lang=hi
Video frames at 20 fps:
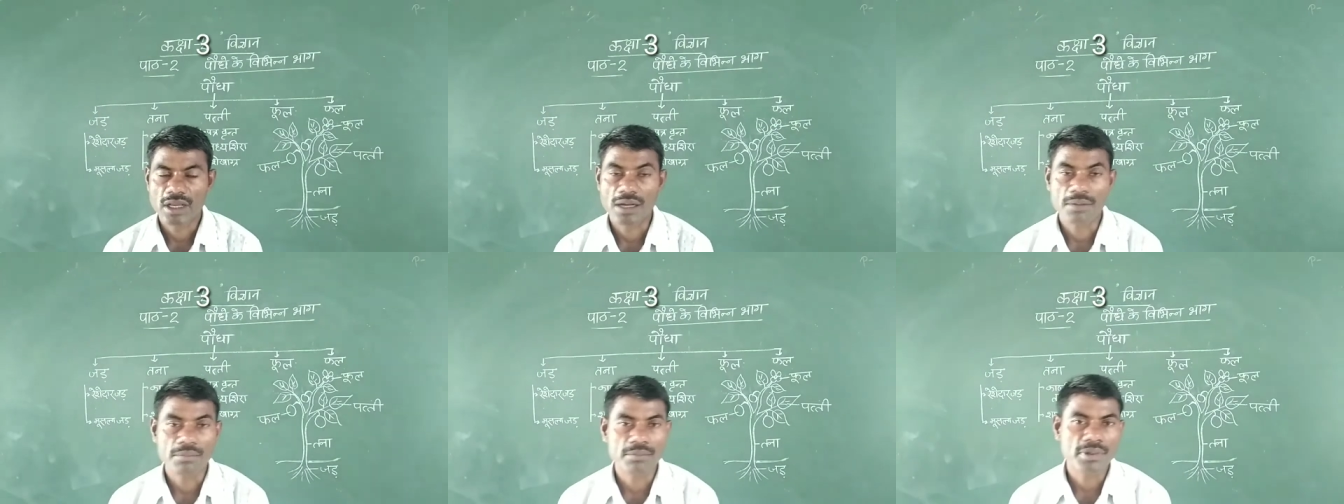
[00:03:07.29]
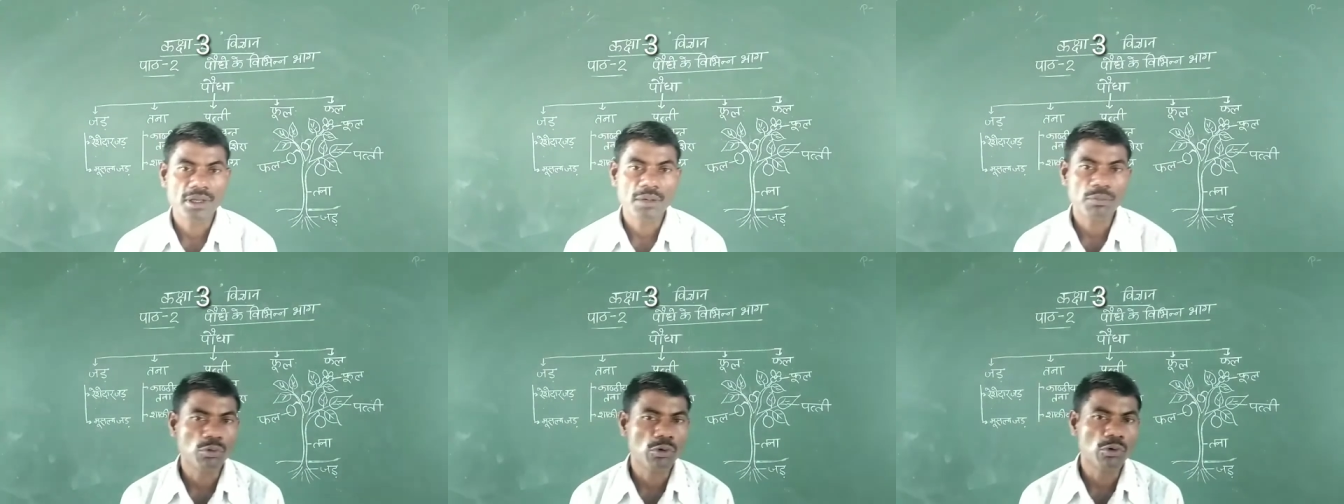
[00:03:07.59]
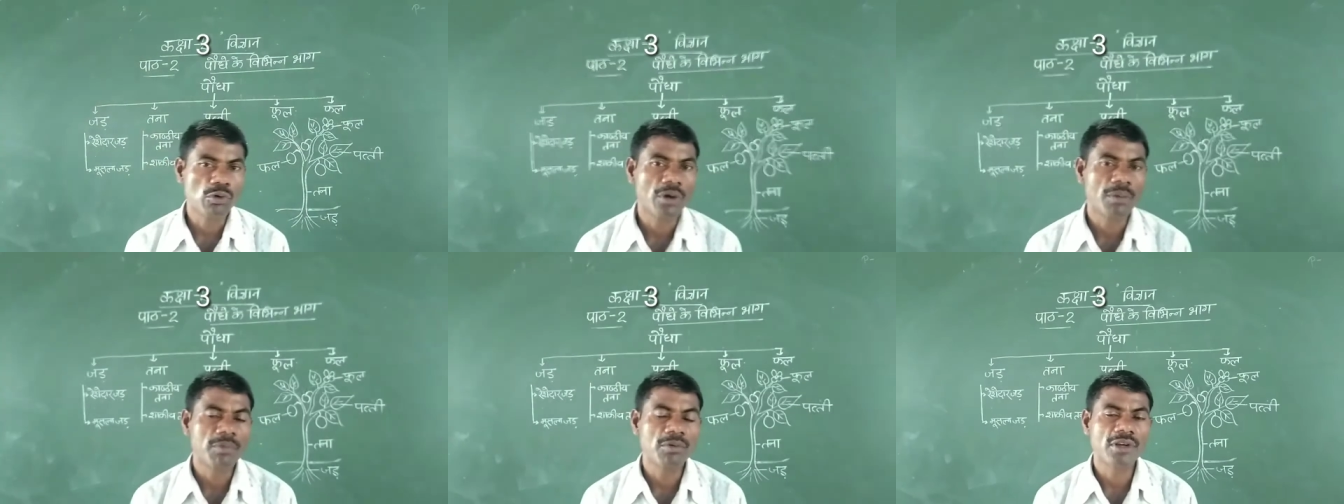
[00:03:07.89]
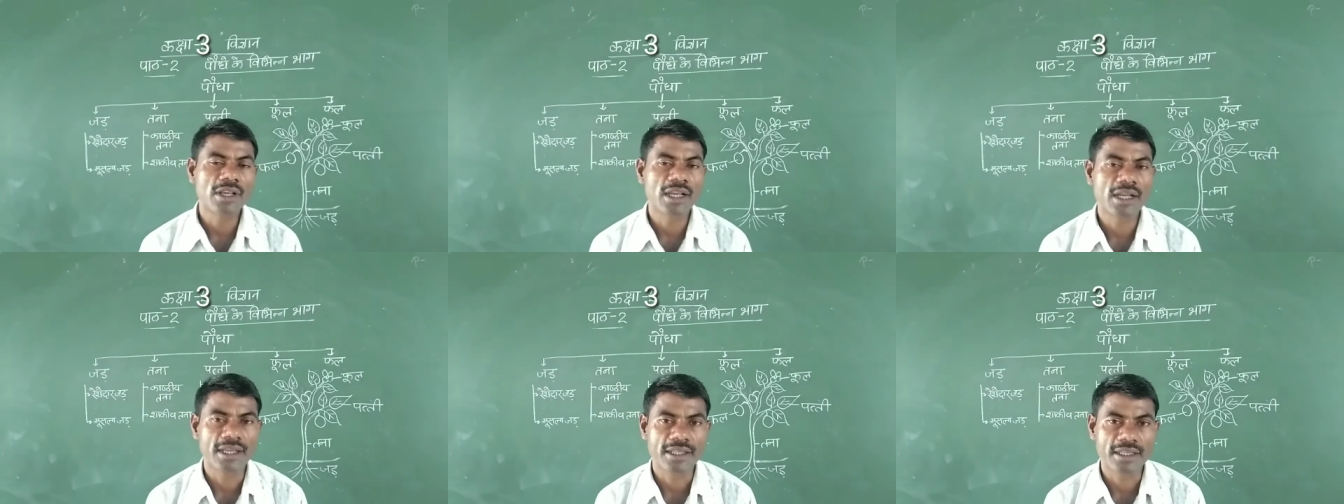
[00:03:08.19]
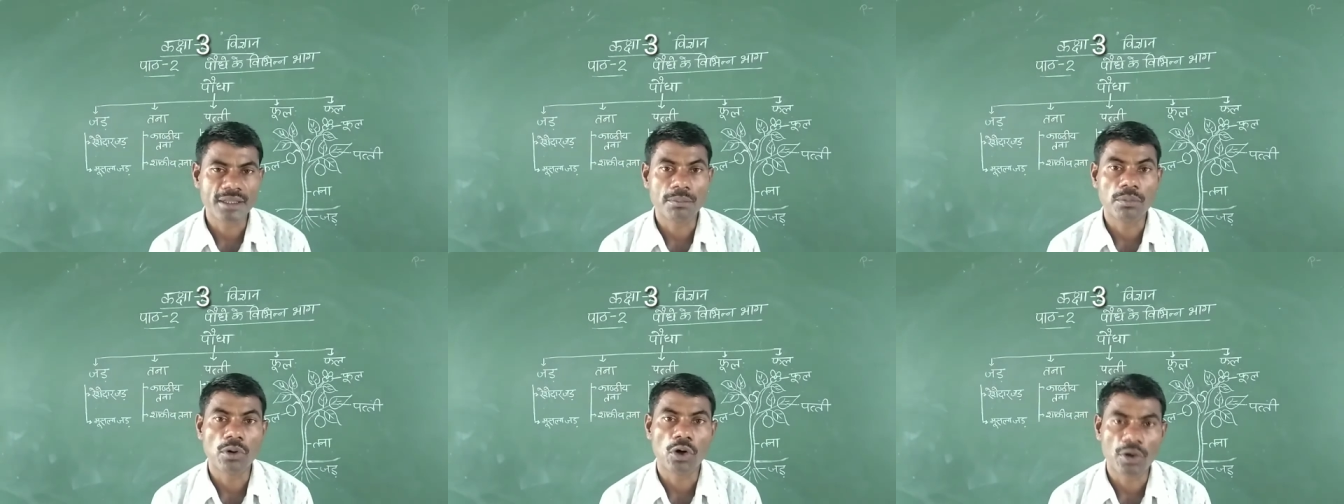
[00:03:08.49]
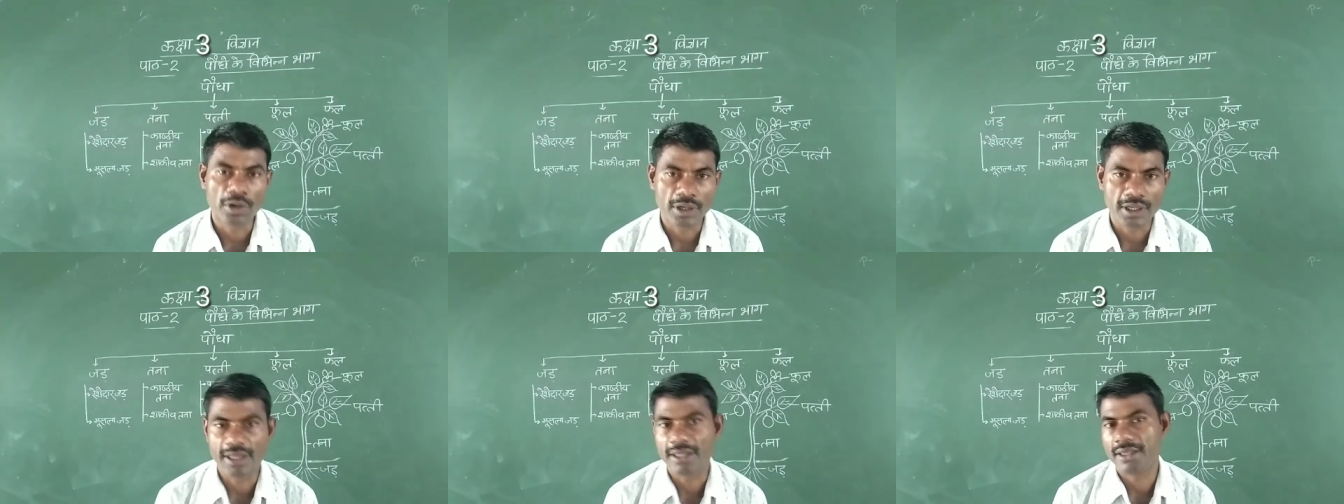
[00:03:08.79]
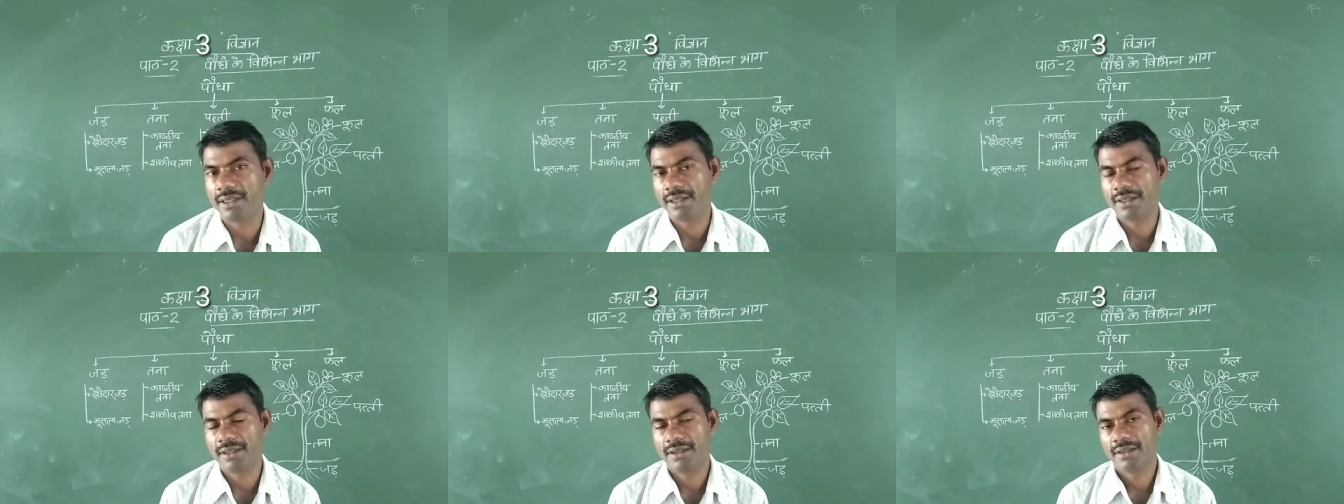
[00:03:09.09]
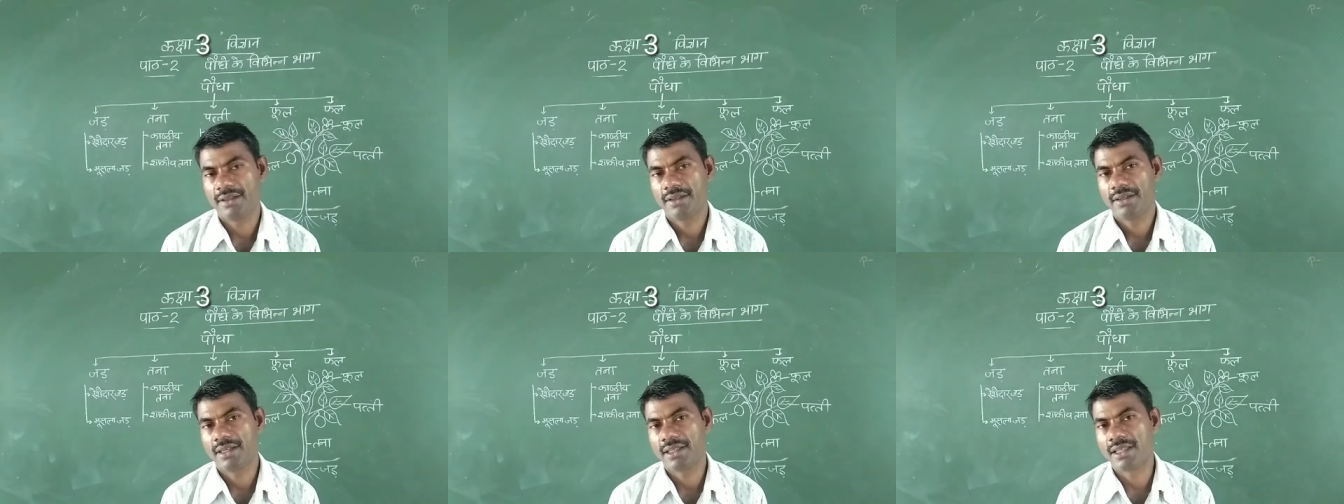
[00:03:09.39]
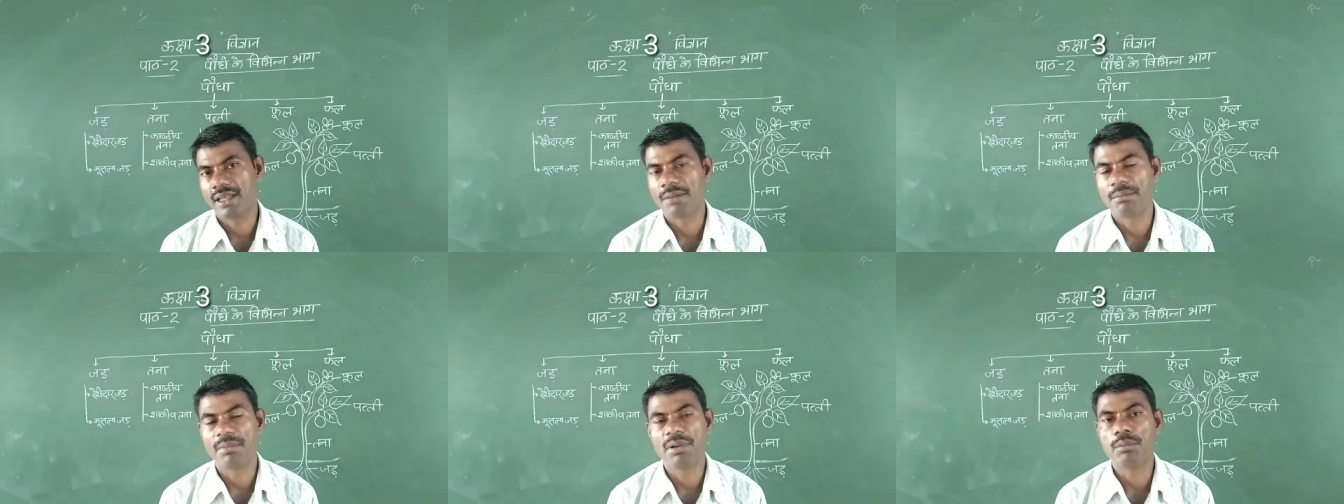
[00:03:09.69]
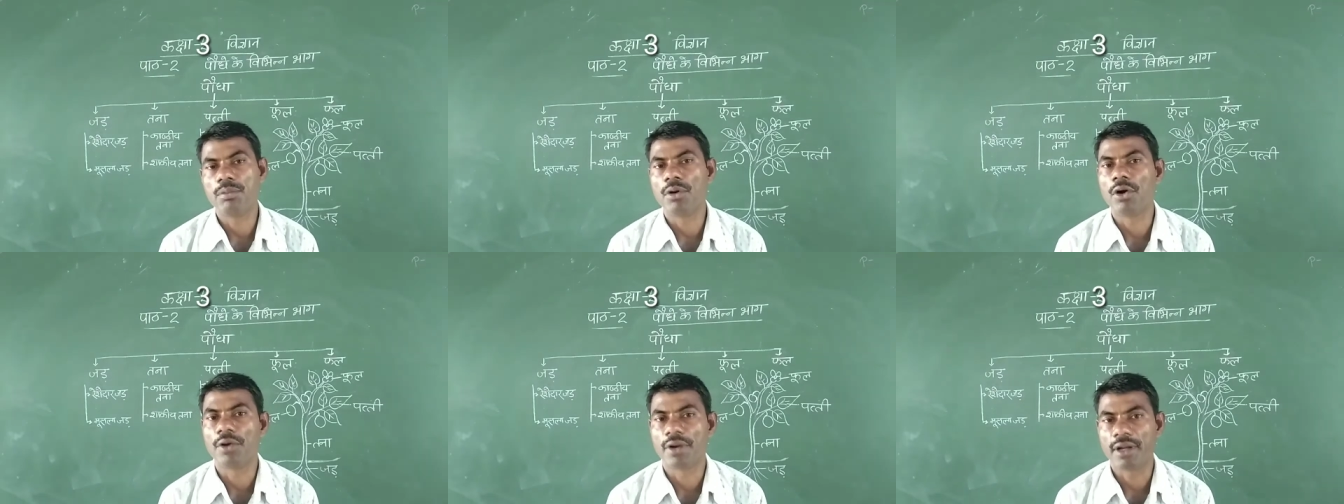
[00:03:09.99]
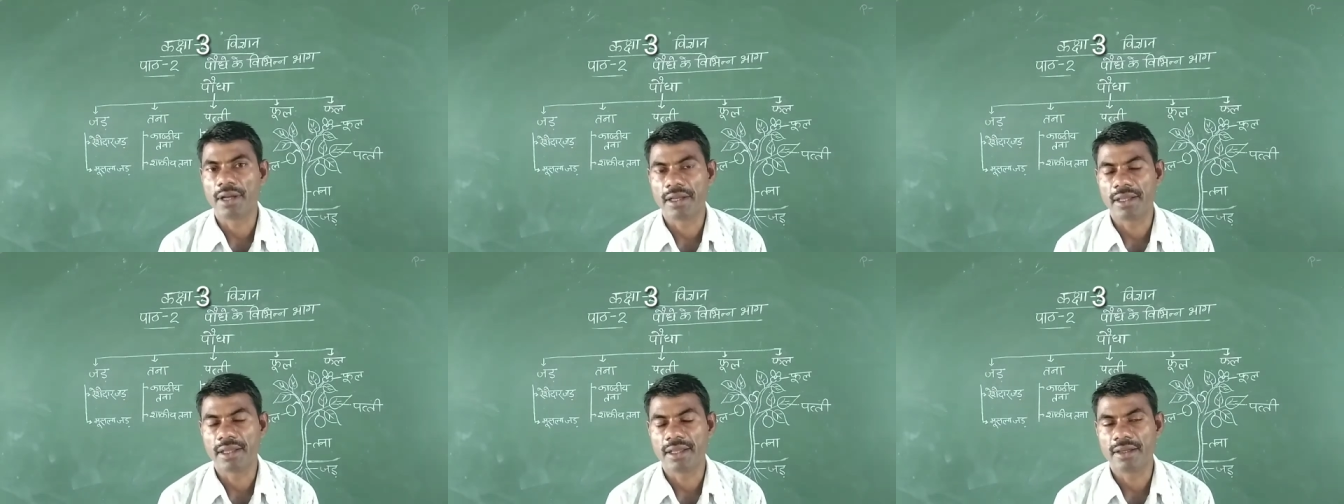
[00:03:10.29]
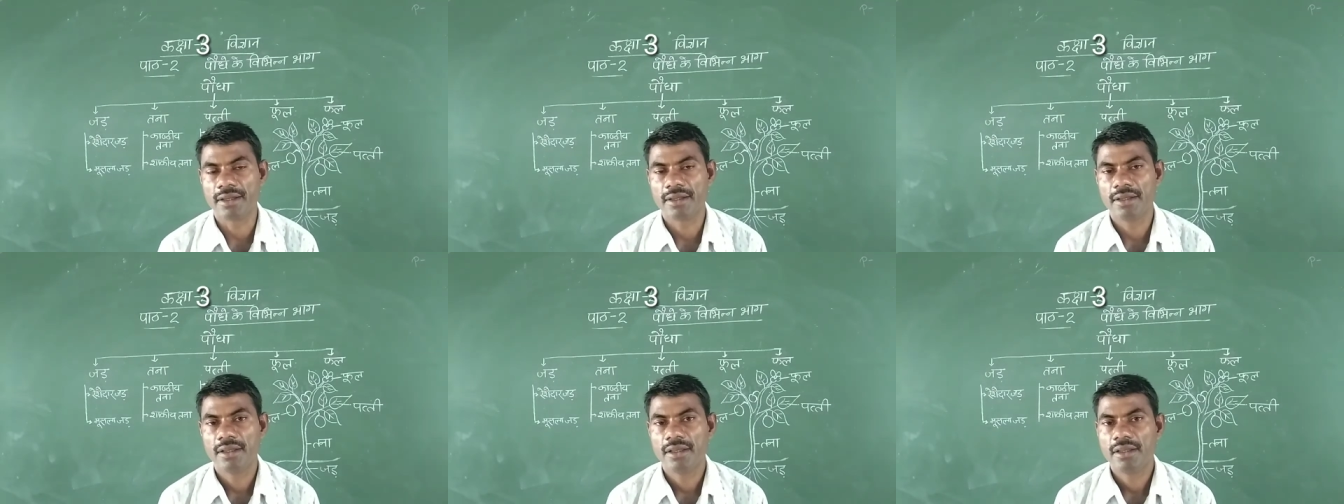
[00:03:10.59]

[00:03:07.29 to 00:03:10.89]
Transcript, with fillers: आम के फूल को आप लोग क्या कहते हैं बौर कहते हैं कहते हैं आम में बौर आ गया